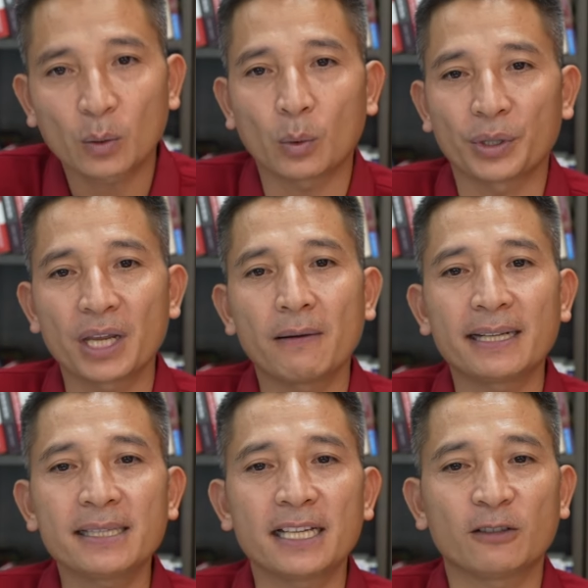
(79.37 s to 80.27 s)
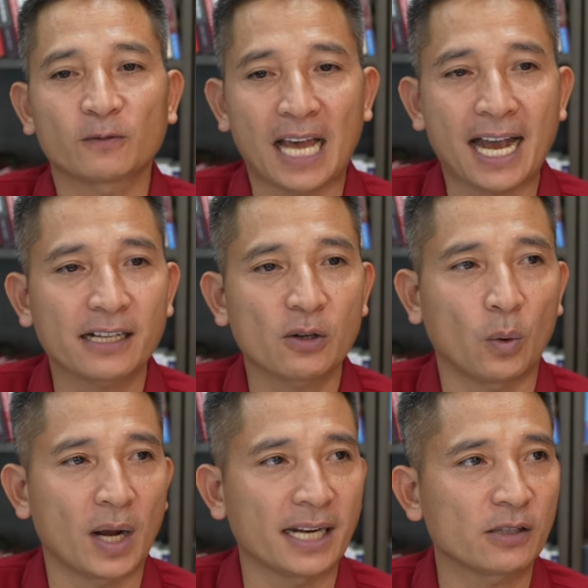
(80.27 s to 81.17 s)
của nhiều anh chị chúng ta cái
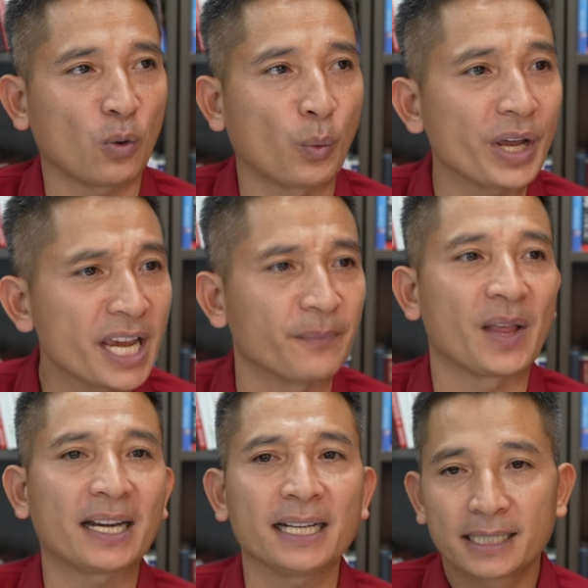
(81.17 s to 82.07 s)
sổ đấy là sổ nguy hiểm nhất ấy.